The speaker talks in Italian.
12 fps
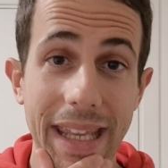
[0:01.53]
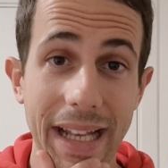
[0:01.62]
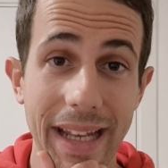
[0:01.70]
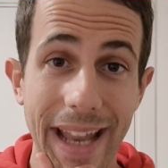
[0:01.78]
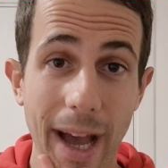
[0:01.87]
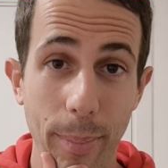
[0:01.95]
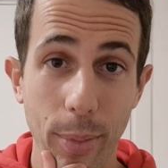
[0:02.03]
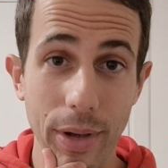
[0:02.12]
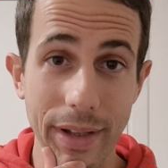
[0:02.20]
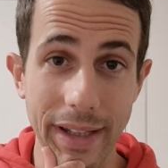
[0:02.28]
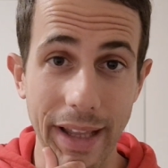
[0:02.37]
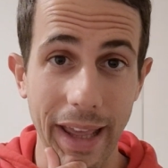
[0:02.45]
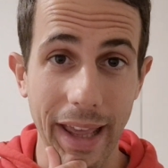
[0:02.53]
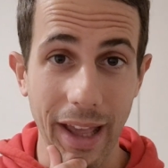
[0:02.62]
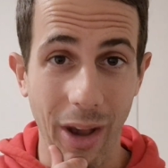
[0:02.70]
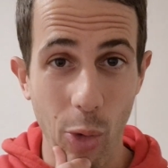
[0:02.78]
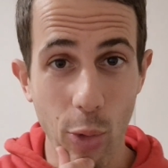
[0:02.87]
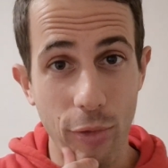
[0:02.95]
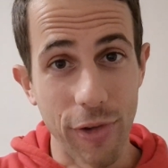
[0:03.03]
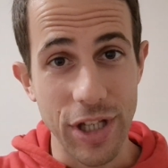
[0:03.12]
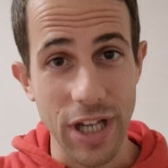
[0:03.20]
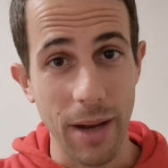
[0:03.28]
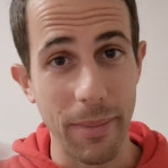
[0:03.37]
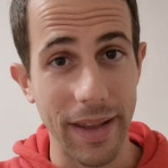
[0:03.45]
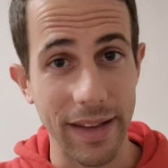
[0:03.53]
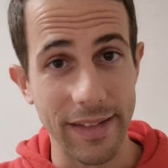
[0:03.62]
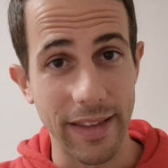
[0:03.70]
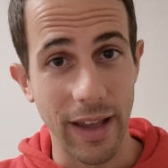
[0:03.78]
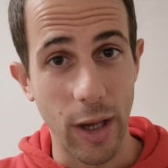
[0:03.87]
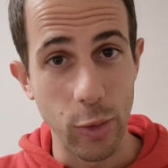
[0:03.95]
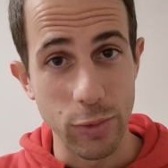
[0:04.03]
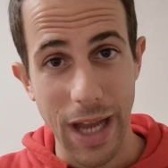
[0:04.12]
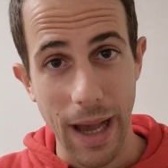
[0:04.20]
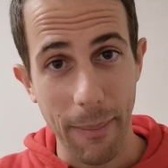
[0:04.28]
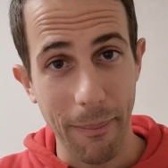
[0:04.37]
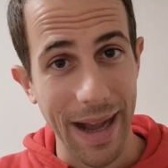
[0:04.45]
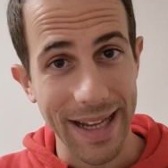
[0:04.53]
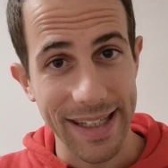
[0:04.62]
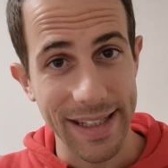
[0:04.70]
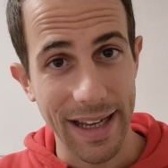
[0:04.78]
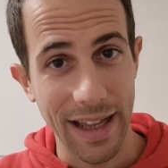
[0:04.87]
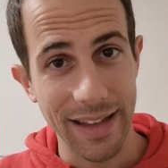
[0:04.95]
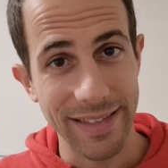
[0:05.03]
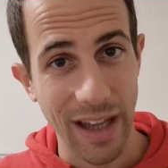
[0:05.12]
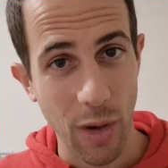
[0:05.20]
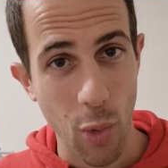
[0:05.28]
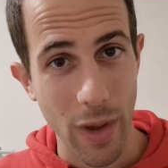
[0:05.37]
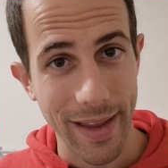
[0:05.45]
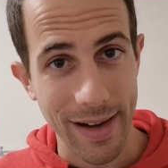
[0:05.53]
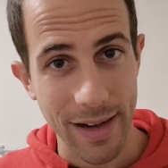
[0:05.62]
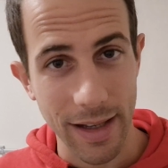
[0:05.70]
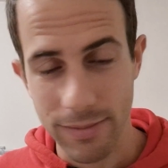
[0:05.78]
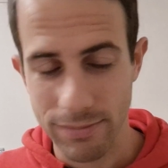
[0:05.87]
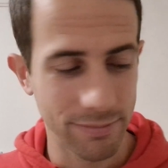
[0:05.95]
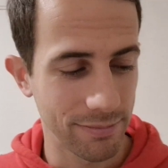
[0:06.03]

Il Napoli è ufficialmente una macchina da guerra.